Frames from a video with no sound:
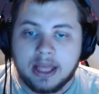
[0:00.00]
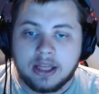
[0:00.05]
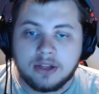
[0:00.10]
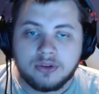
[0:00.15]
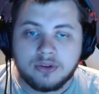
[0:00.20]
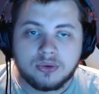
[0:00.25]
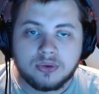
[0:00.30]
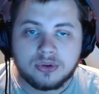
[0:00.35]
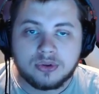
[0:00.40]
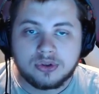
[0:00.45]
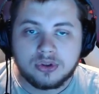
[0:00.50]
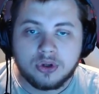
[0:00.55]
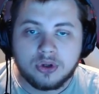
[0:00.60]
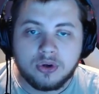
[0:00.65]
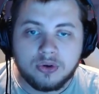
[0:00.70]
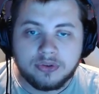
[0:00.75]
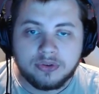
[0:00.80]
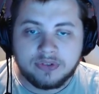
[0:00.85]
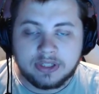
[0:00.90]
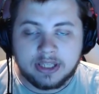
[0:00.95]
Donc
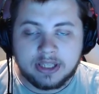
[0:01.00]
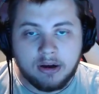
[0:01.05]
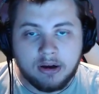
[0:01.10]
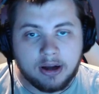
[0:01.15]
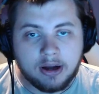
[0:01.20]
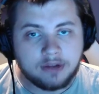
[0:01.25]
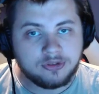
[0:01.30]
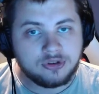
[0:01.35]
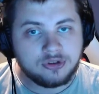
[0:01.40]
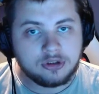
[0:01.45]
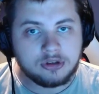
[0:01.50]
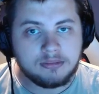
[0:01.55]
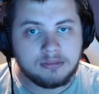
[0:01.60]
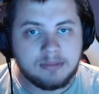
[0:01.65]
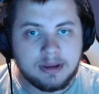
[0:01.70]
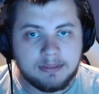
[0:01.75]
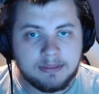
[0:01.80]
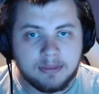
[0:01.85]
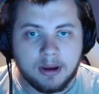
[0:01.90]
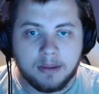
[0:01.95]
le feka aura toujours le
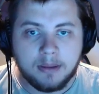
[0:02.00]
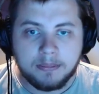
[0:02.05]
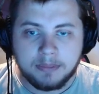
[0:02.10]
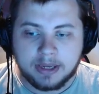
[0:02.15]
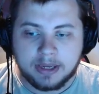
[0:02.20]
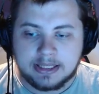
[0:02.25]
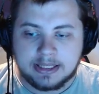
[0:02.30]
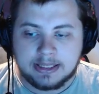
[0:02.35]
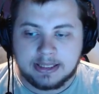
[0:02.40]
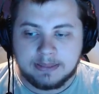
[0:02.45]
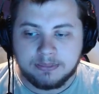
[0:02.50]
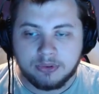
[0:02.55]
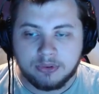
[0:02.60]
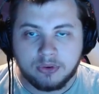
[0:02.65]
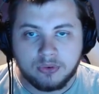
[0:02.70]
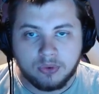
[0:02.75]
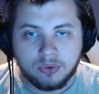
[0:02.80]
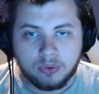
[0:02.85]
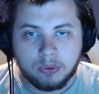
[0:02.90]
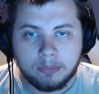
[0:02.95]
même principe
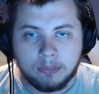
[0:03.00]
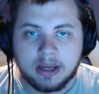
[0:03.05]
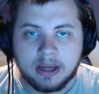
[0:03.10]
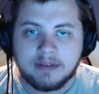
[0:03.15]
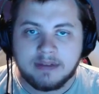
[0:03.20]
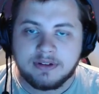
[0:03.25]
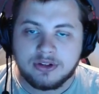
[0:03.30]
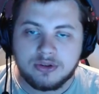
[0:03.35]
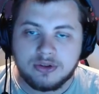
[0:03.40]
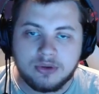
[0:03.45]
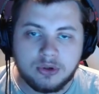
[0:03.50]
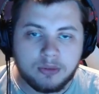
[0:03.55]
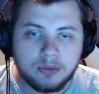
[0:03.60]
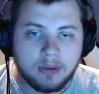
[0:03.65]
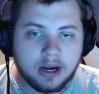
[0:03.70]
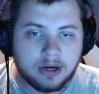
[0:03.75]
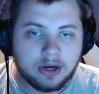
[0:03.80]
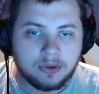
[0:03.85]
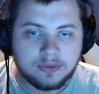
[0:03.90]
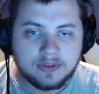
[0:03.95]
de combat. Il va tuer le
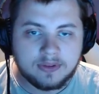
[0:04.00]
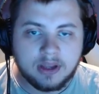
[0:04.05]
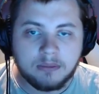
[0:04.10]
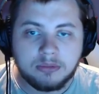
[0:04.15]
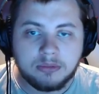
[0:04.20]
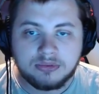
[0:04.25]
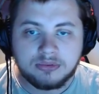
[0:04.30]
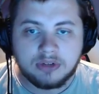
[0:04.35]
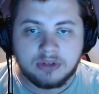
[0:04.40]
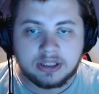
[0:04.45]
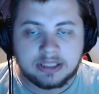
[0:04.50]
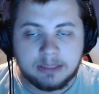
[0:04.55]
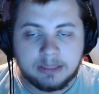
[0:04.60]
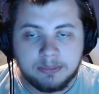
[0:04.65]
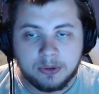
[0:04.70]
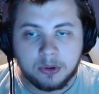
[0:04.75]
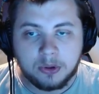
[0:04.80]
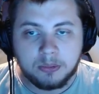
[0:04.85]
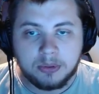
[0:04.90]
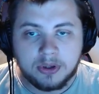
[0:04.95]
braclotin pour pouvoir taper
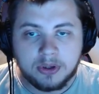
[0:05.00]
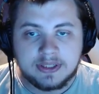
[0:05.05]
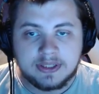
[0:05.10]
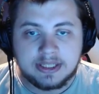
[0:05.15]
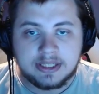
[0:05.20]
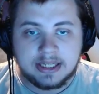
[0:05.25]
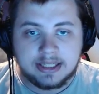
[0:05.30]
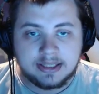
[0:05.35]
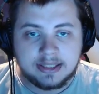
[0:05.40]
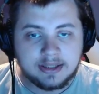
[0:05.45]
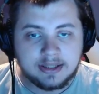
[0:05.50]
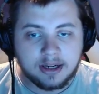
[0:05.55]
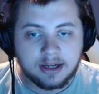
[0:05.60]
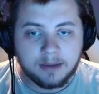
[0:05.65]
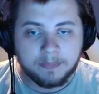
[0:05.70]
le boss, etc.